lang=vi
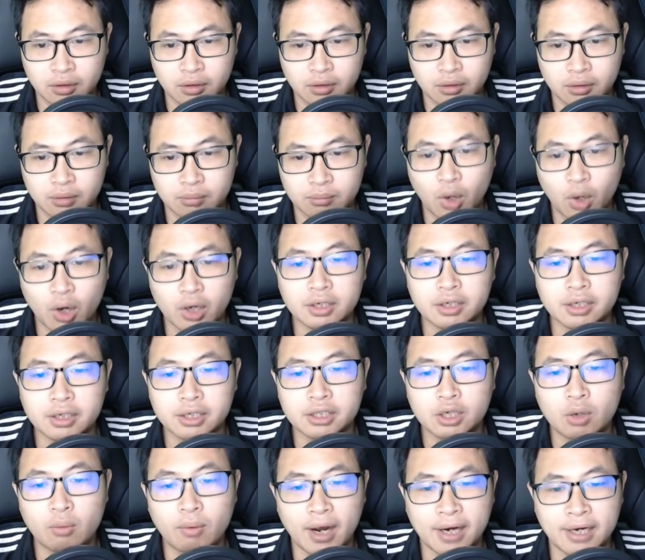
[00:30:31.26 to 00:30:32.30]
Mọi người
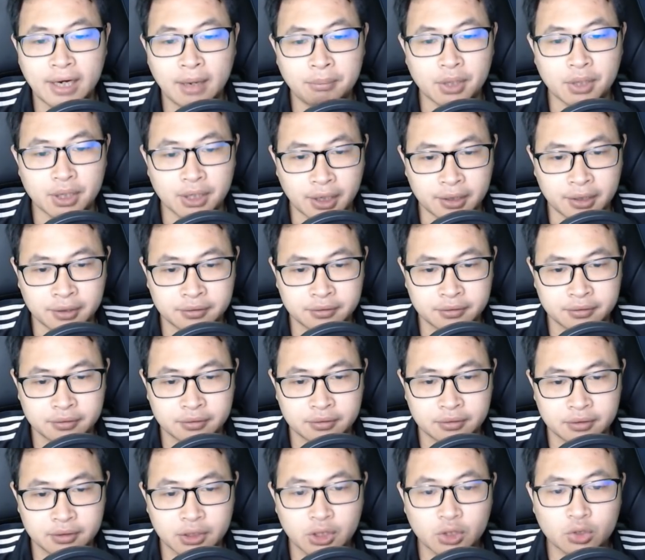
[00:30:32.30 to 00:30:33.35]
không ai đáp lời hắn,
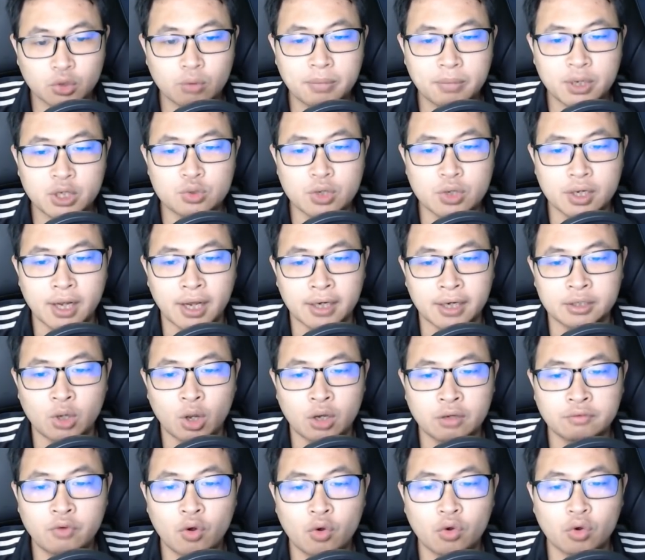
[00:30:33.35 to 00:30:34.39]
nhưng cũng biết chuyện hắn nói
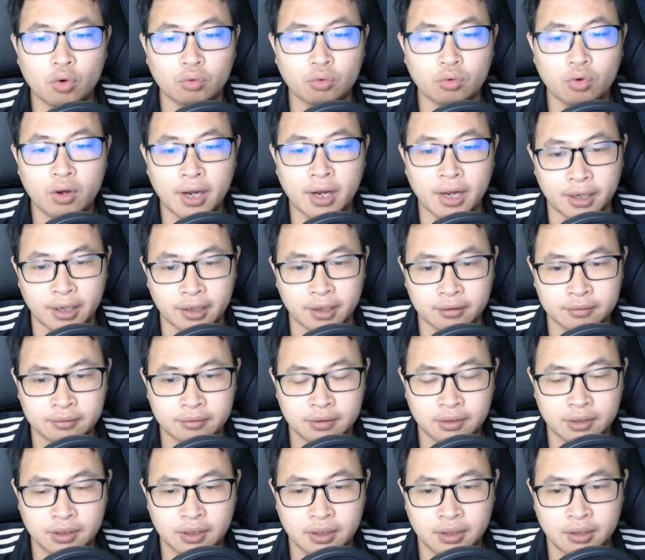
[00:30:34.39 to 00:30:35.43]
vô cùng có khả năng.
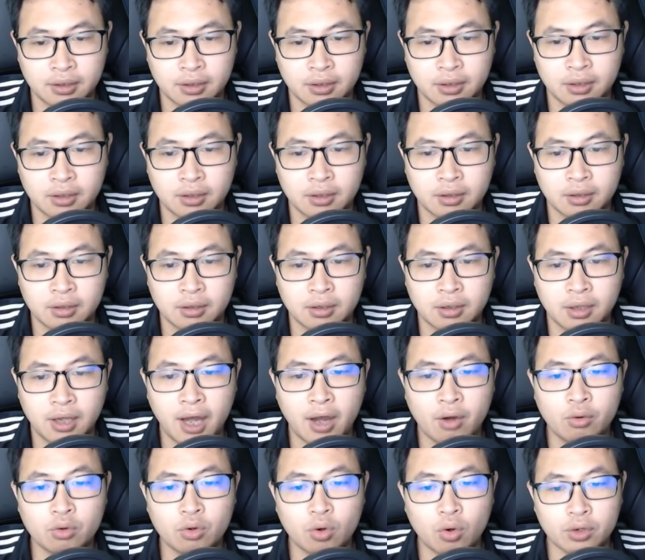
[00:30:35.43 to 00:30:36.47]

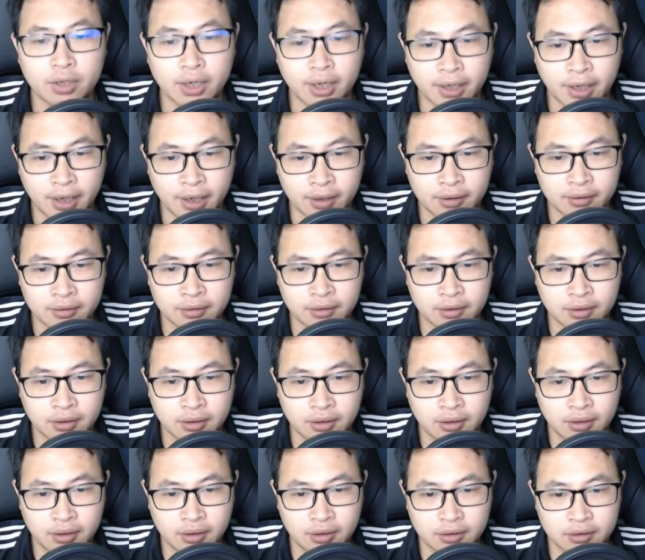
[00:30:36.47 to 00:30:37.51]
Áo cổ điện hạ,
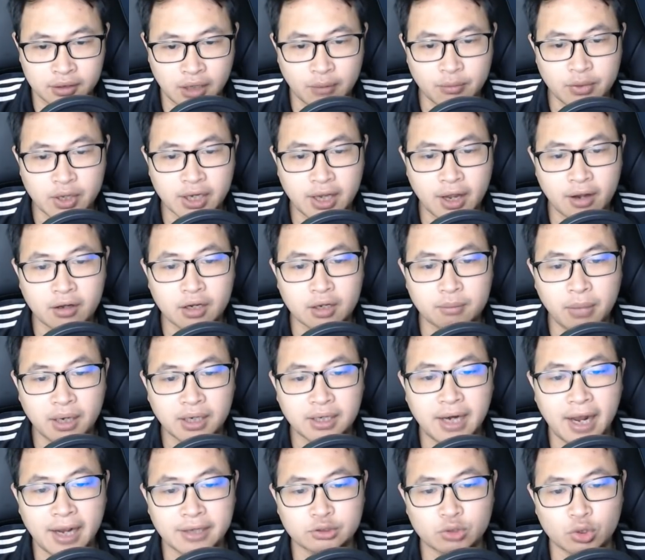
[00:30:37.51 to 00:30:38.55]
ta bị các người bắt
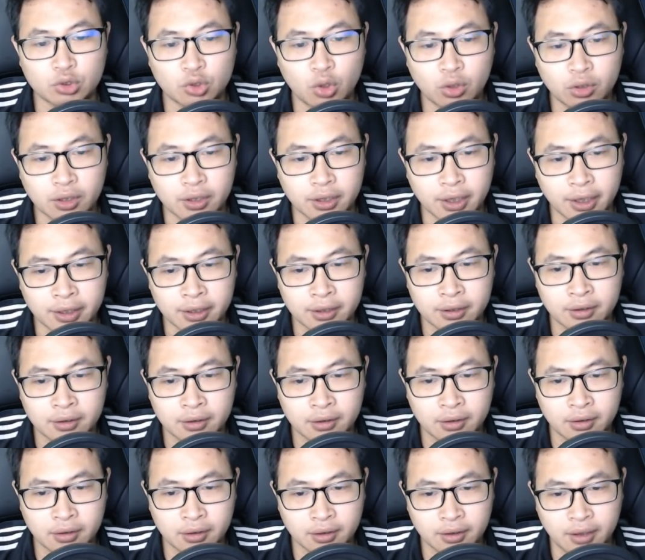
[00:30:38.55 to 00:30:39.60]
lại rồi nhốt ở đây,
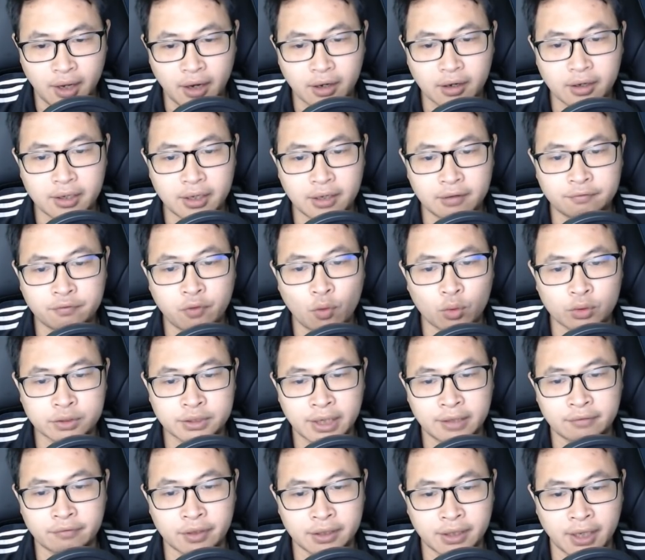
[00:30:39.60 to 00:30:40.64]
các người nên phụ
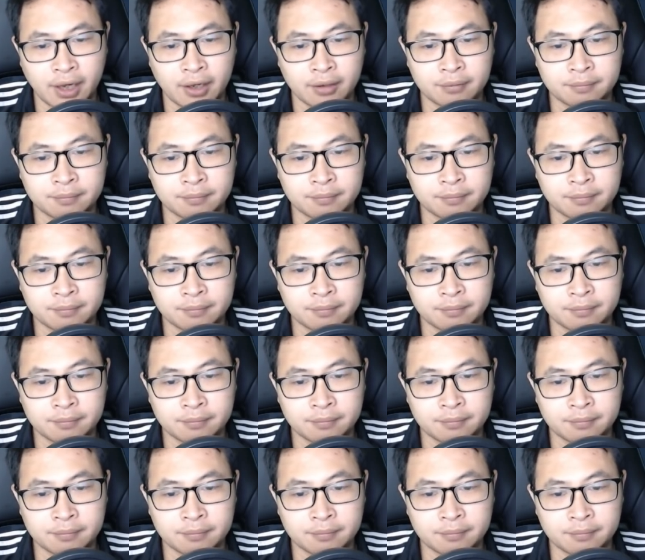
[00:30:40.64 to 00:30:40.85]
trách với ta.